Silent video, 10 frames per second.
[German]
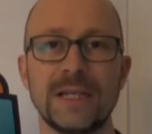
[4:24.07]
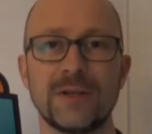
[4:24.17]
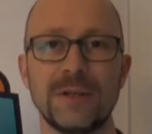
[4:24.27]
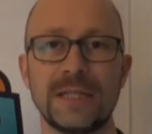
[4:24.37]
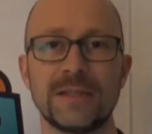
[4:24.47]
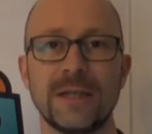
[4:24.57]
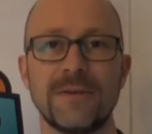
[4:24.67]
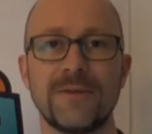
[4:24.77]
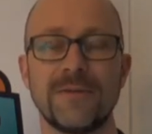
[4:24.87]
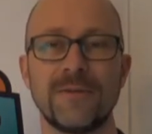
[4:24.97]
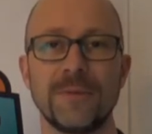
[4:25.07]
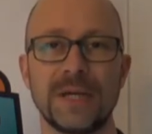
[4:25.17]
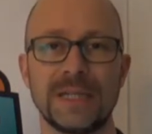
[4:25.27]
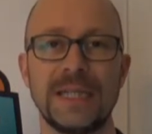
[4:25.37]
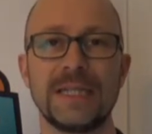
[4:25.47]
Connector da vom, vom
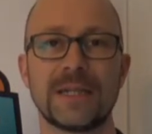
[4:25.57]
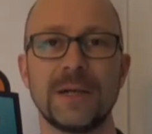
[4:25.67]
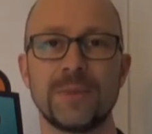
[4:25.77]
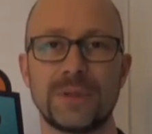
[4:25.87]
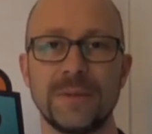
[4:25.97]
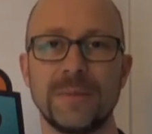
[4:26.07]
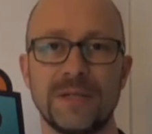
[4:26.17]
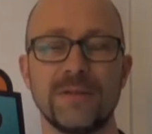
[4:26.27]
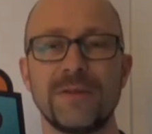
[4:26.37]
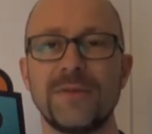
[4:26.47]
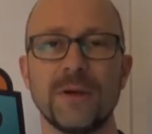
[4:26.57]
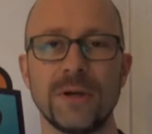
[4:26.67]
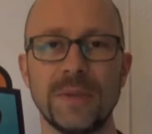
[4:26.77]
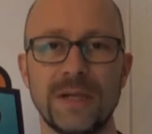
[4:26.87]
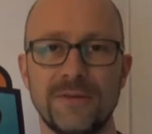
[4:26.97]
Katheter kaputt gemacht oder wie auch
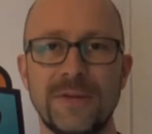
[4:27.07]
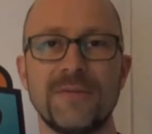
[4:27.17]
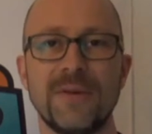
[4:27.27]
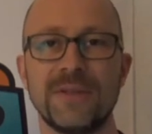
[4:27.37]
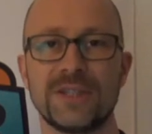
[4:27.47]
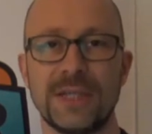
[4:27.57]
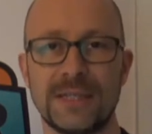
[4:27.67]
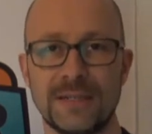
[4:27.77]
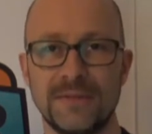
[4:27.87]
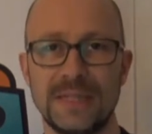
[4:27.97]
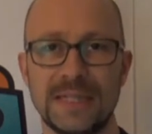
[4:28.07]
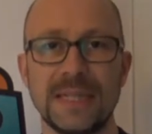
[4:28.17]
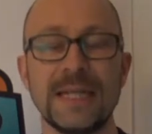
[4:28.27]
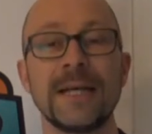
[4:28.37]
immer. Auf jeden Fall wäre es scheiße gewesen.